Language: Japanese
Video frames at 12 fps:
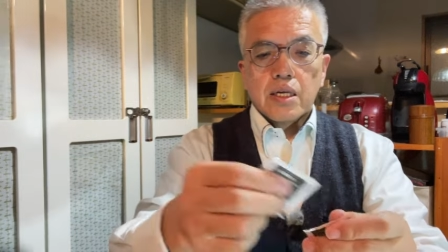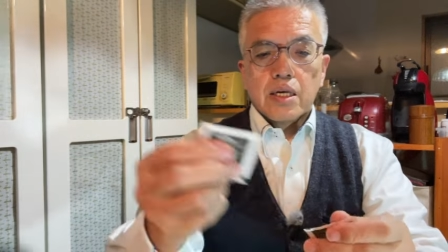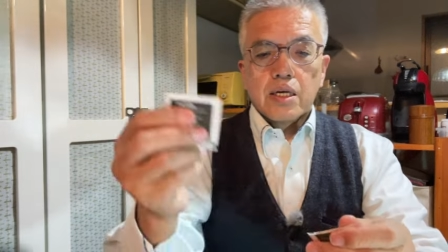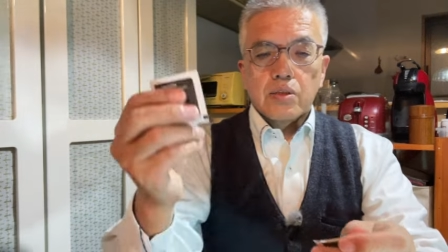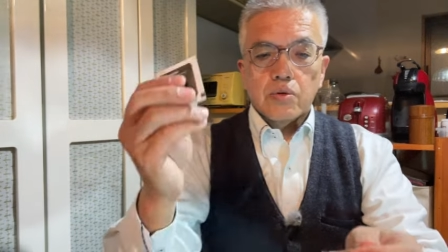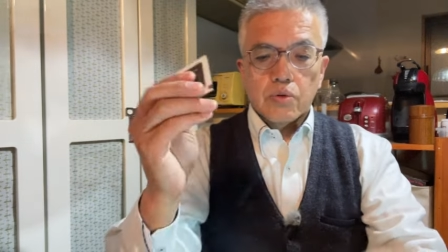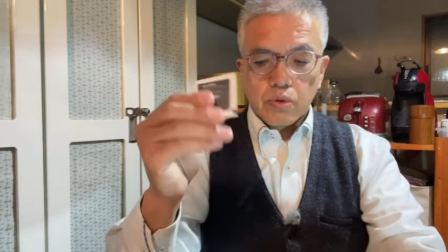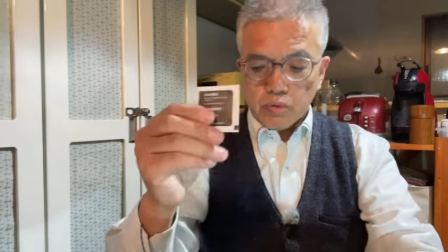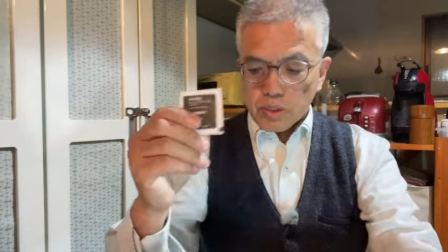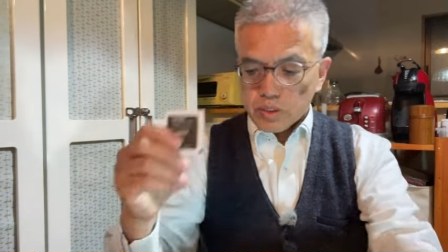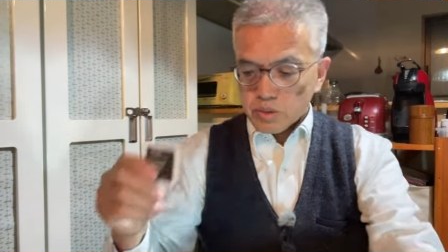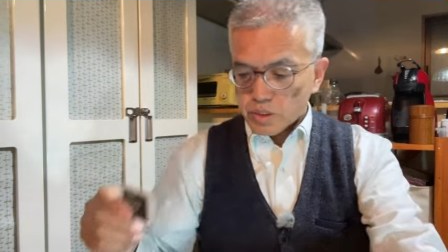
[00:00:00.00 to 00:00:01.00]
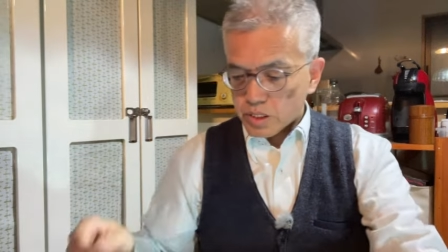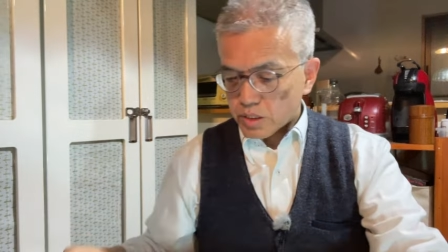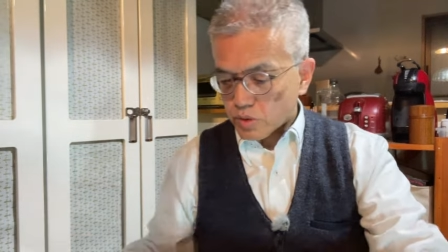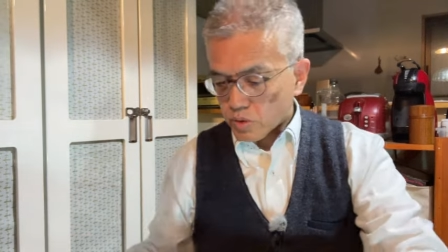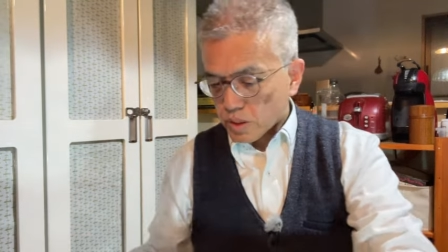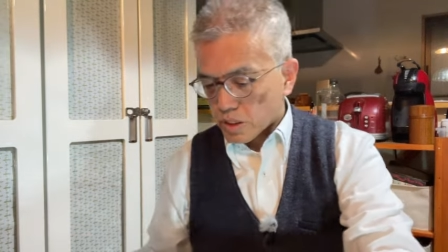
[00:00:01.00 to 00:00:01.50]
えーと、この
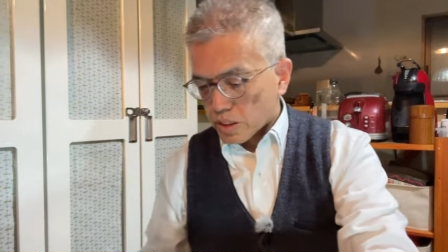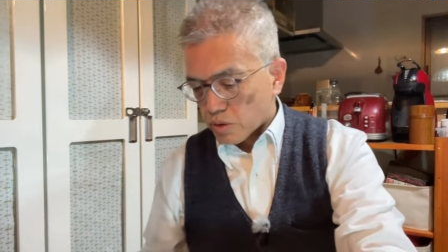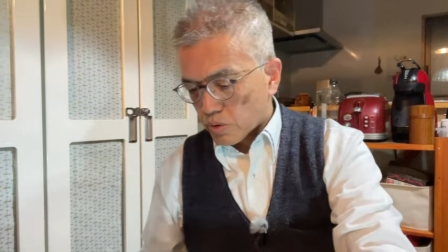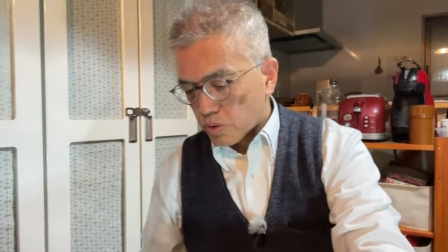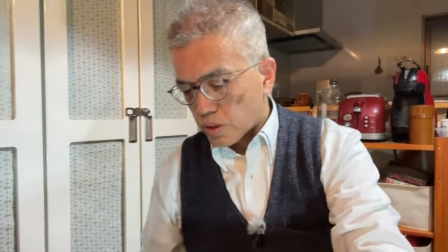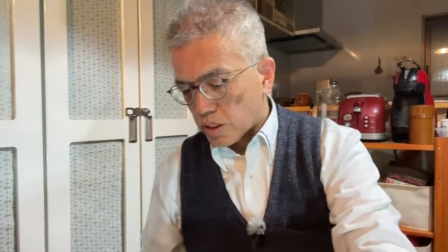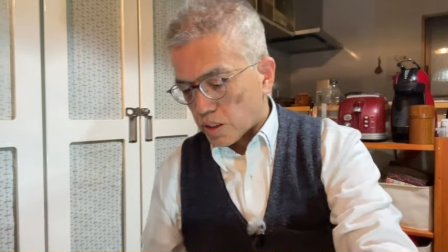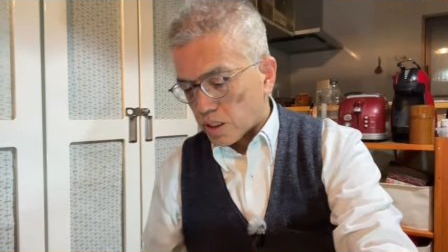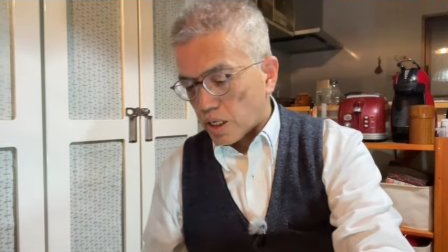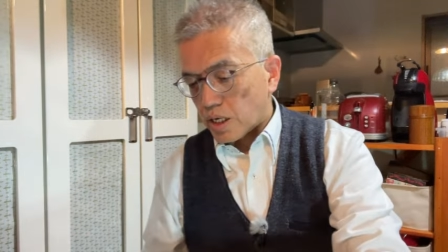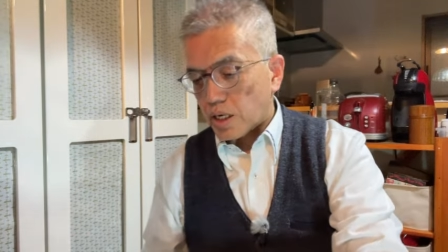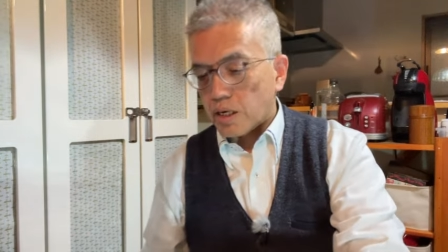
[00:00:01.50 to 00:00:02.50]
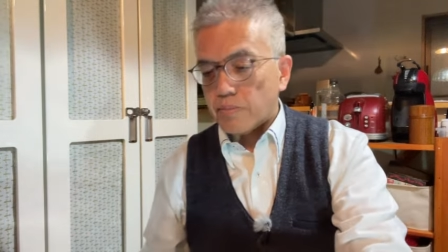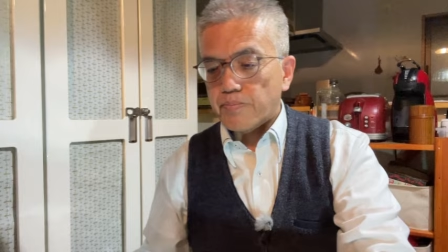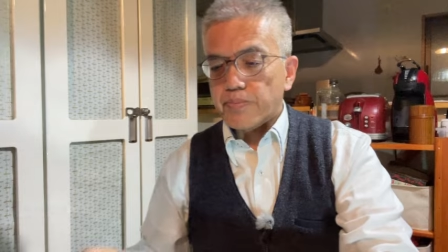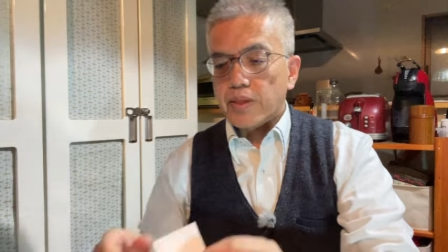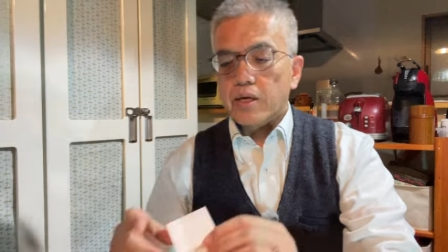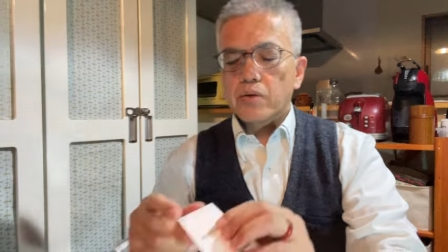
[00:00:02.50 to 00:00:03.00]
ウェットシートで拭いて
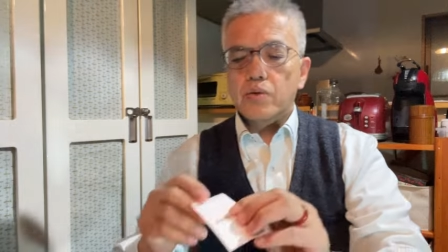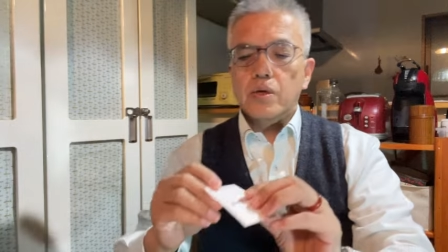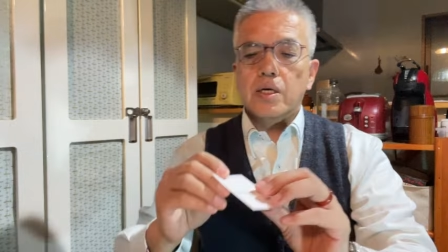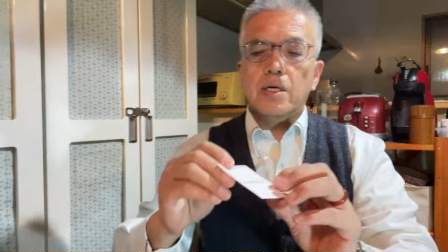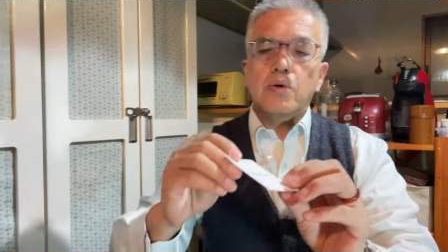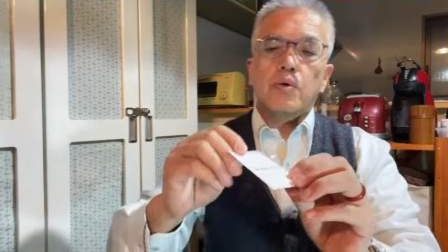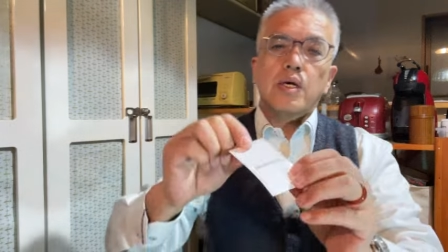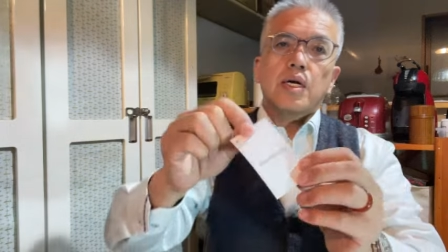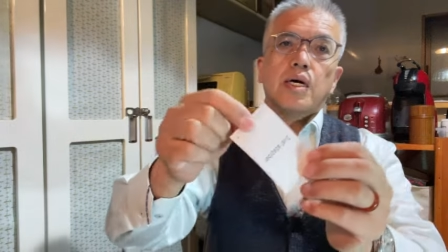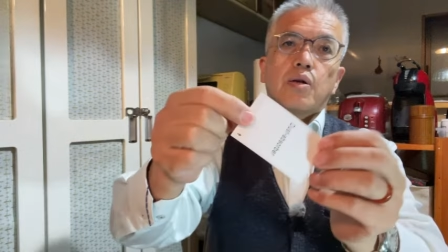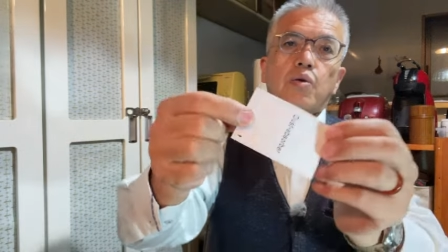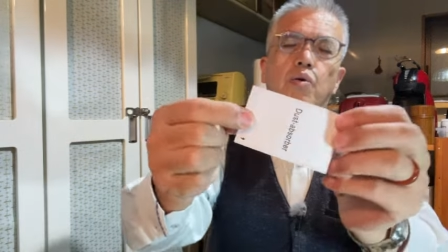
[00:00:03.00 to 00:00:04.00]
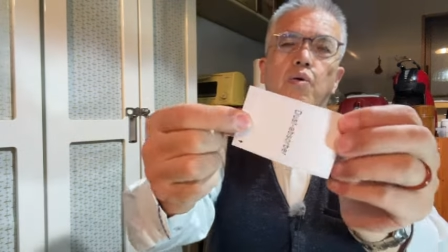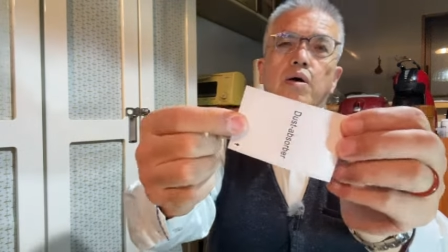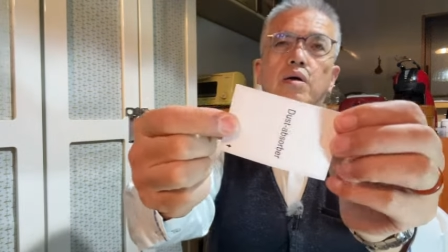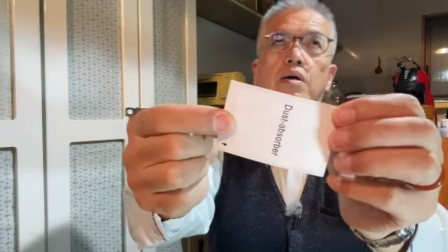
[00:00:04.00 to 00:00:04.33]
それからこれがあの、